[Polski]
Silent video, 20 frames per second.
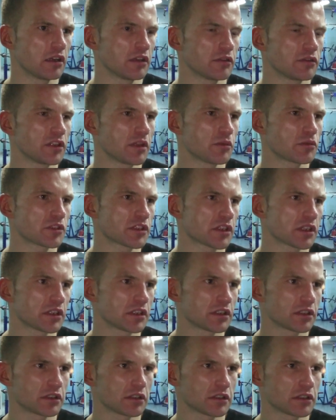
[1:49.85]
w
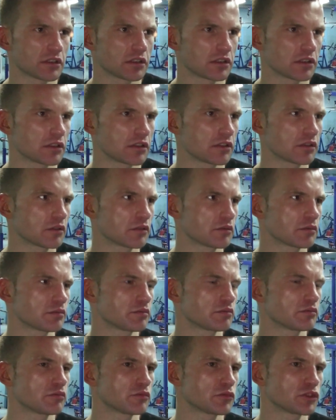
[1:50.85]
Niemczech no,
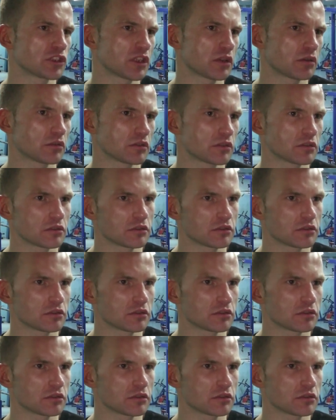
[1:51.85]
musiał